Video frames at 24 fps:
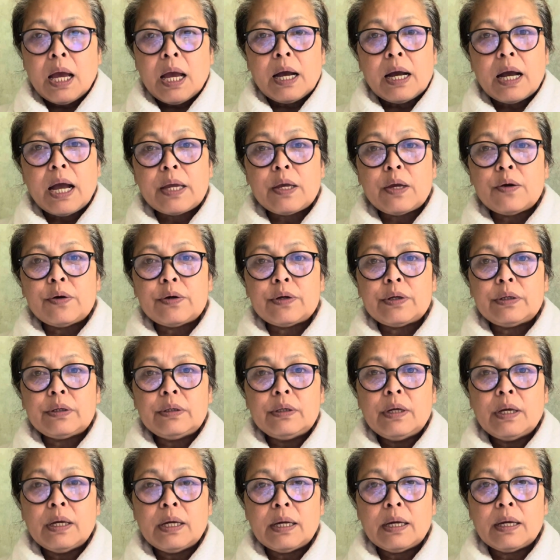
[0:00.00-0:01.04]
Ngayon,
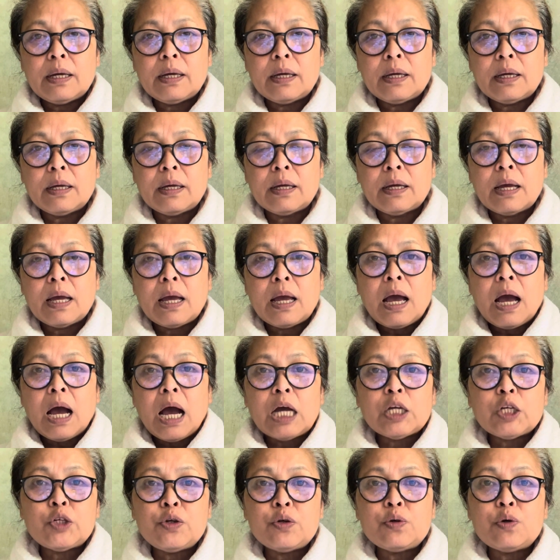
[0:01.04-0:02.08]

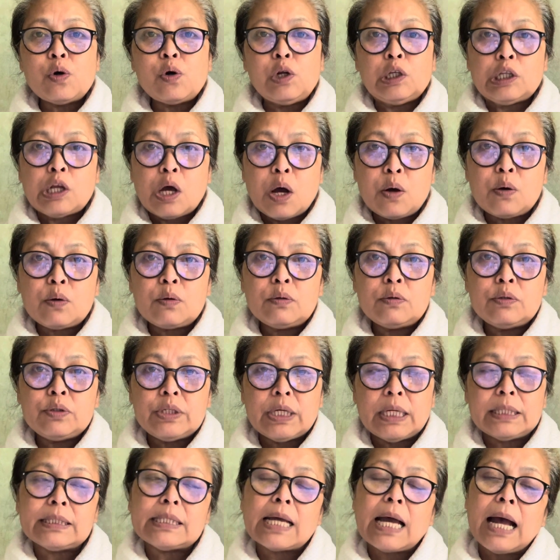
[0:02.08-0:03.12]
as you all know,
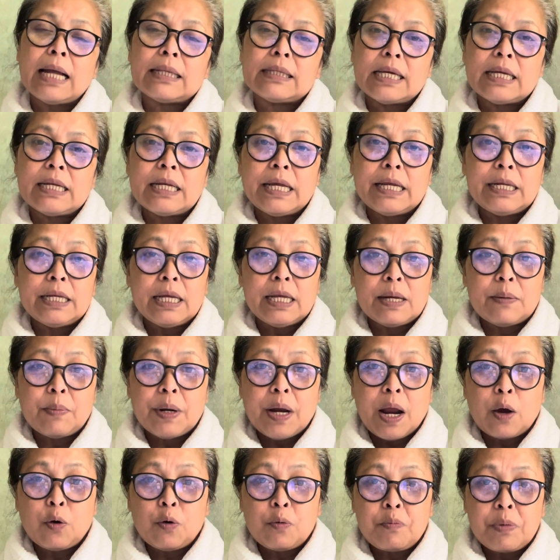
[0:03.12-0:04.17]
dyan sa atin, hindi naman
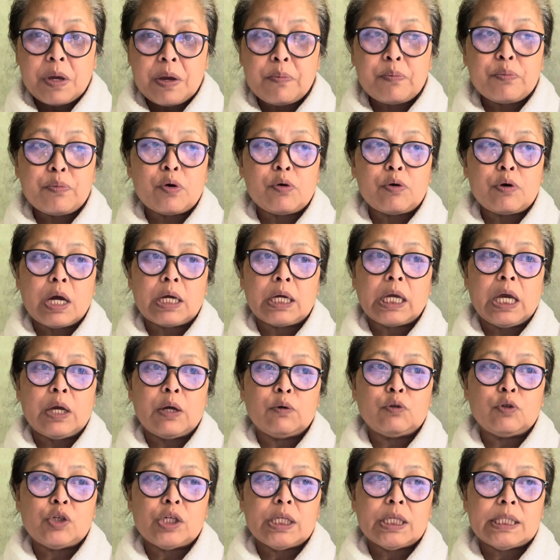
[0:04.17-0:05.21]
ako miyembro ng
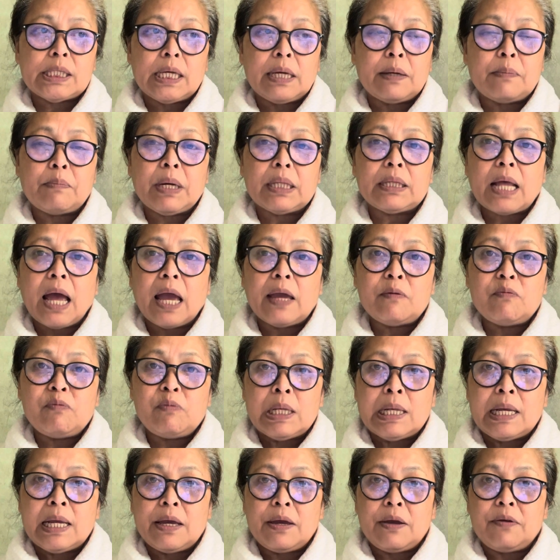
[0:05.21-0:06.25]
KOGC, but I
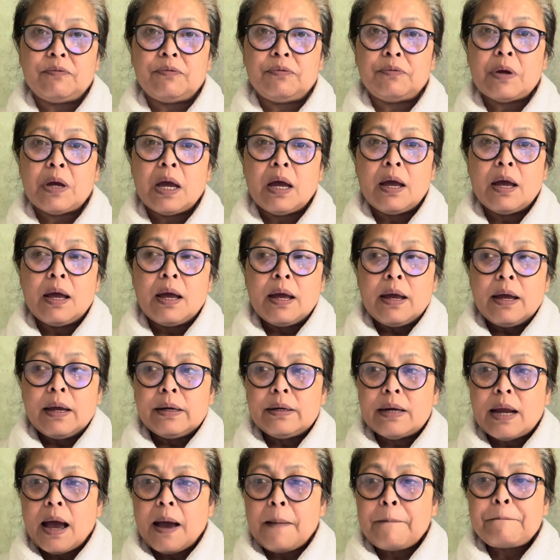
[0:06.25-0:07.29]
believe
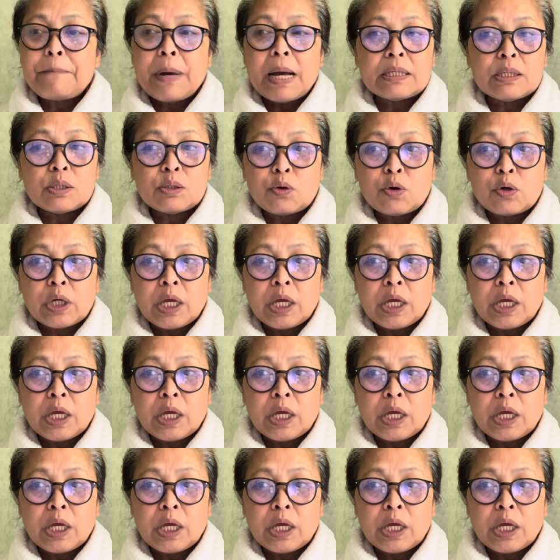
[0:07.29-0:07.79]
na Pastor